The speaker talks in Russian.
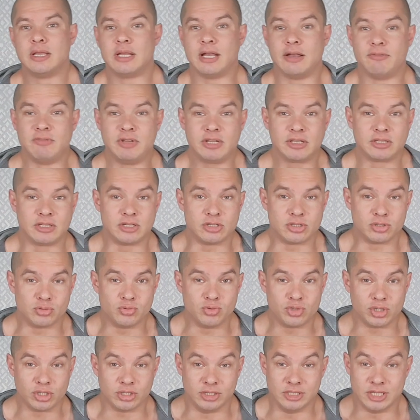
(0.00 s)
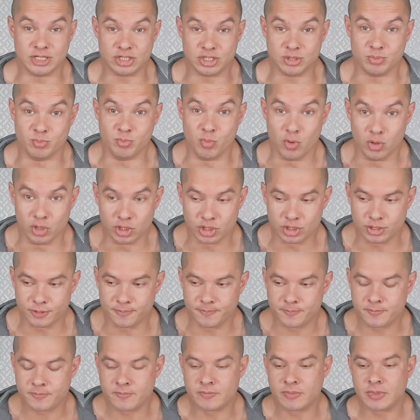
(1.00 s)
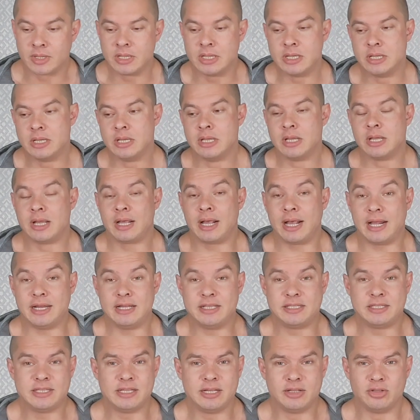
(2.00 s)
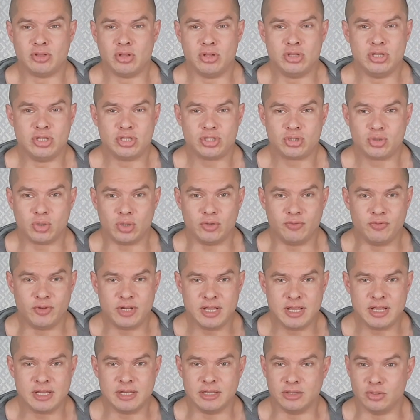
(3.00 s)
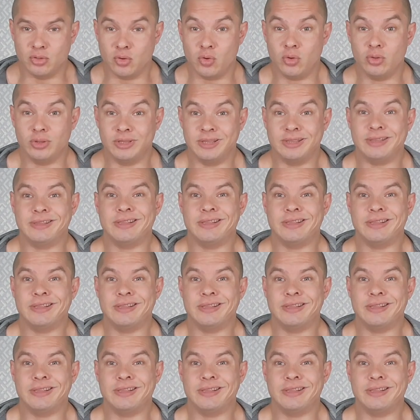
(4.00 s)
а в некоторых случаях даже больше. Холестерин он не столь вреден, он